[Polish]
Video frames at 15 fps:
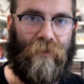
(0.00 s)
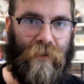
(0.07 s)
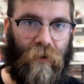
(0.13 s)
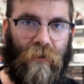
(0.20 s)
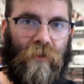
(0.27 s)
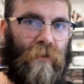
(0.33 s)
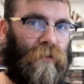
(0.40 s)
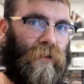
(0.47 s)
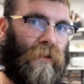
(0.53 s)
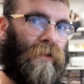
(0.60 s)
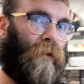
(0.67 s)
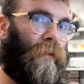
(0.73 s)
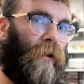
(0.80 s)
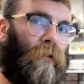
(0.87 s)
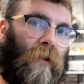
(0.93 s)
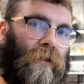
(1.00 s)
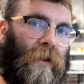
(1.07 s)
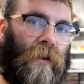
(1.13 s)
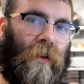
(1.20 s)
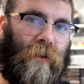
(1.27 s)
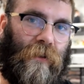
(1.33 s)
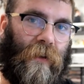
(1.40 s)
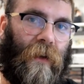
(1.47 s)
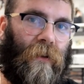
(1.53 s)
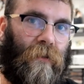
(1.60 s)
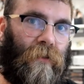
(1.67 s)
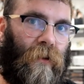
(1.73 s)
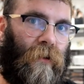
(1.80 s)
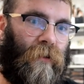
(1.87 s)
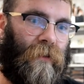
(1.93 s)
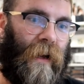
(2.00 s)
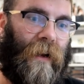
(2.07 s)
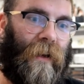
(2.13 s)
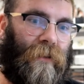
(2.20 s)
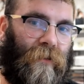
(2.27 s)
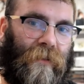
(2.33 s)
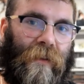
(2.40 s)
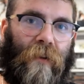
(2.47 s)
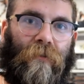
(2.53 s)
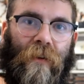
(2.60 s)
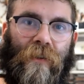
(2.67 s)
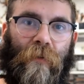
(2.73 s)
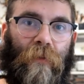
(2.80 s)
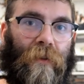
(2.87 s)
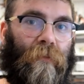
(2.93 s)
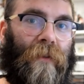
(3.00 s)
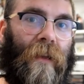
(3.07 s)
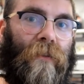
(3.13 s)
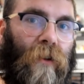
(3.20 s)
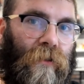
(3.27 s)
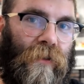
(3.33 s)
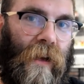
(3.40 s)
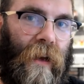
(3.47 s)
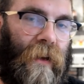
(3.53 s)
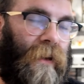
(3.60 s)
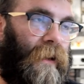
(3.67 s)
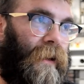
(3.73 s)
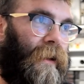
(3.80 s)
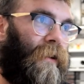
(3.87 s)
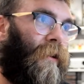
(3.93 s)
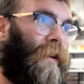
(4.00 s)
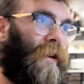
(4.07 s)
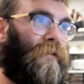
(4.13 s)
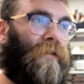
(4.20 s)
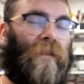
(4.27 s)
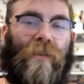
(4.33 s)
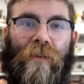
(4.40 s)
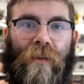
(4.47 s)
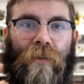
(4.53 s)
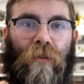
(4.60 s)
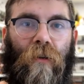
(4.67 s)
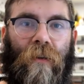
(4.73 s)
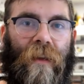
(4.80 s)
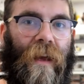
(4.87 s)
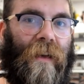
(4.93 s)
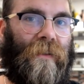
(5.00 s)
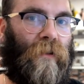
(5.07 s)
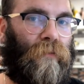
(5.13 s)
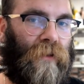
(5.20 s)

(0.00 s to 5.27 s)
w coś, co sobie ułożyliście, no to nagle to znajduje się potem na torze i okazuje się, że tor nie jest do